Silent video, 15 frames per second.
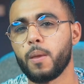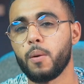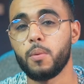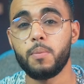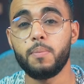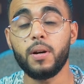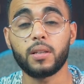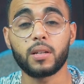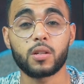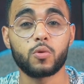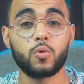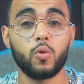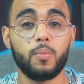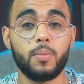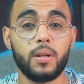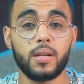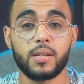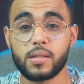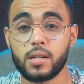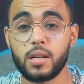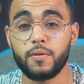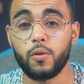ومن بعد تقول باللي
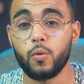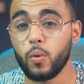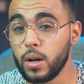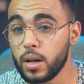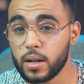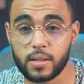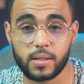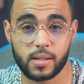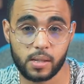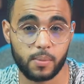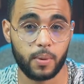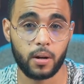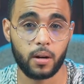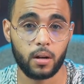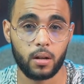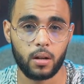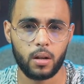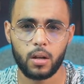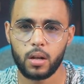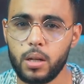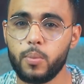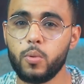ستيف هو اللي اغتصبها
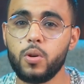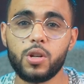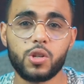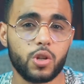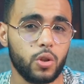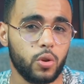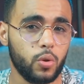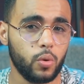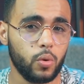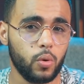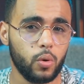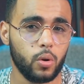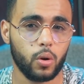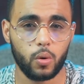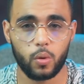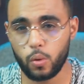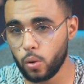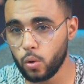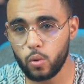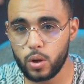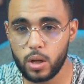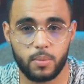البوليس شدوه
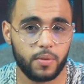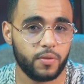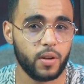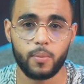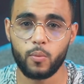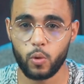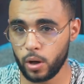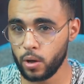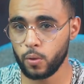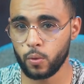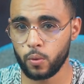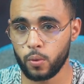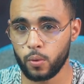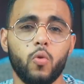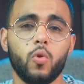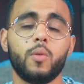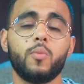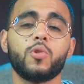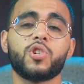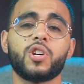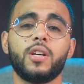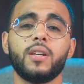وخونا ما فهم والو
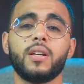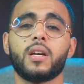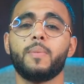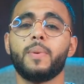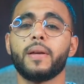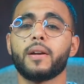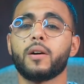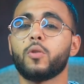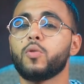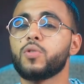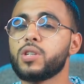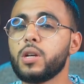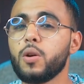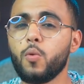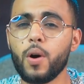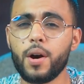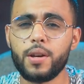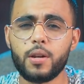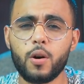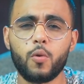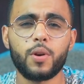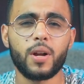والمشكله الكبيره اخوتي هو
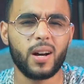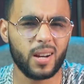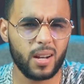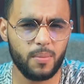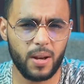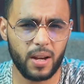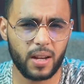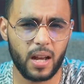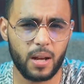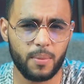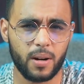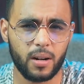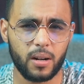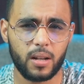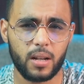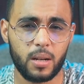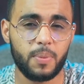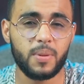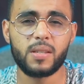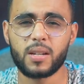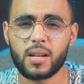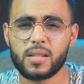انه نهار المحكمه
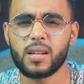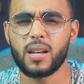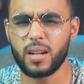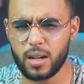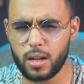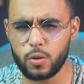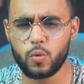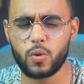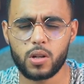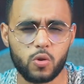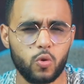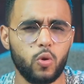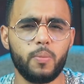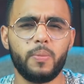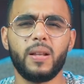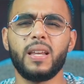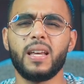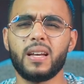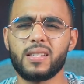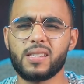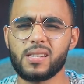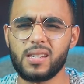البنت كتاكد وكتقول باللي
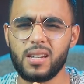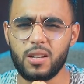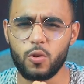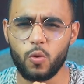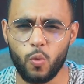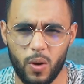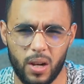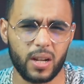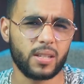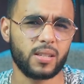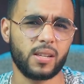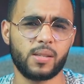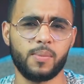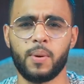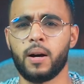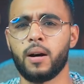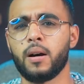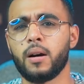هذا السيد هو اللي اغتصبها